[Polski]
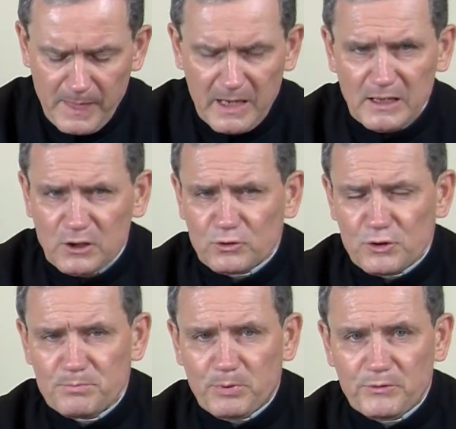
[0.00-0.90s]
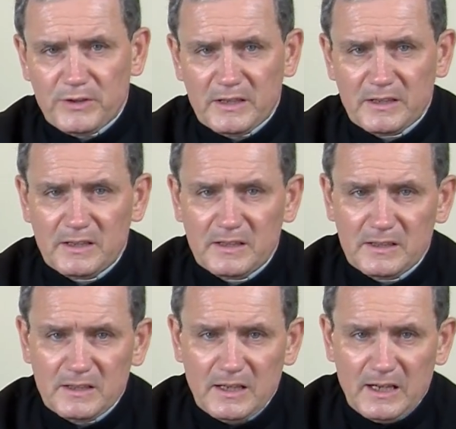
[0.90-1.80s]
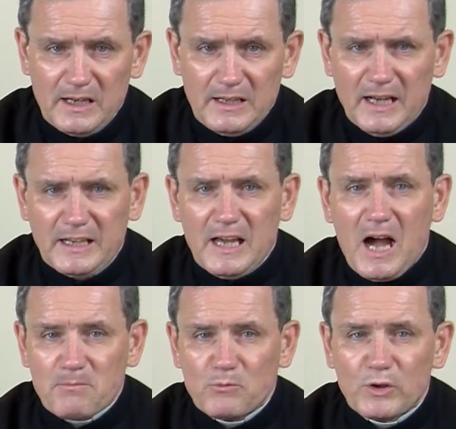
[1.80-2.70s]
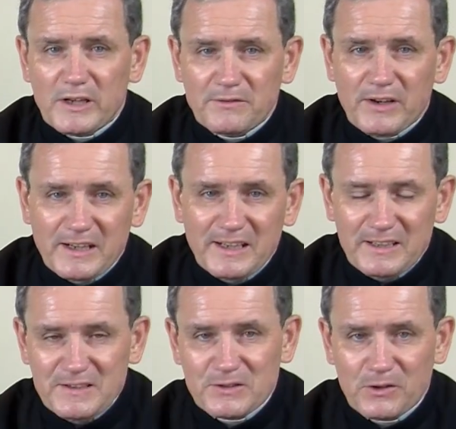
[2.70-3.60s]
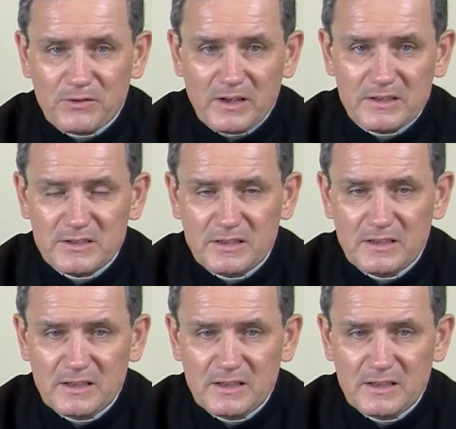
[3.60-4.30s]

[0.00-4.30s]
Ale ktoś powie, ale jak ja mogę ewangelizować?